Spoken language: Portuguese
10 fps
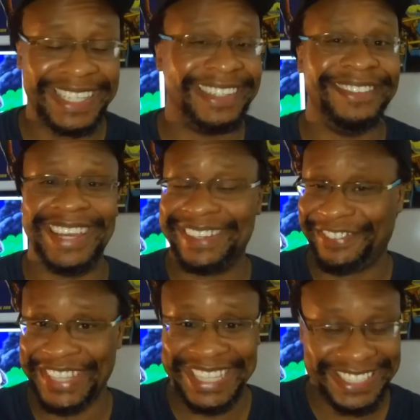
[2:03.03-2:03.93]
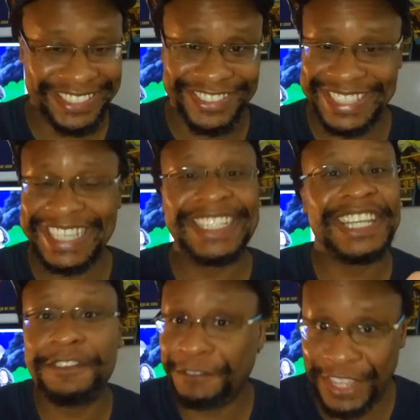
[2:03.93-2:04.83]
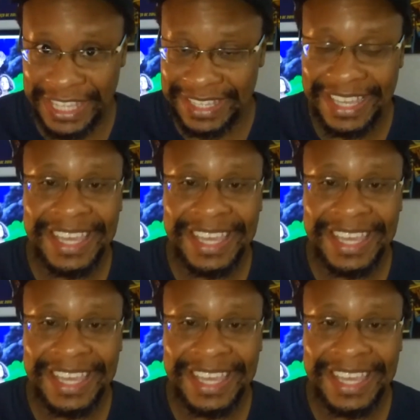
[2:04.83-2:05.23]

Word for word: que não é diferente do 6, enfim.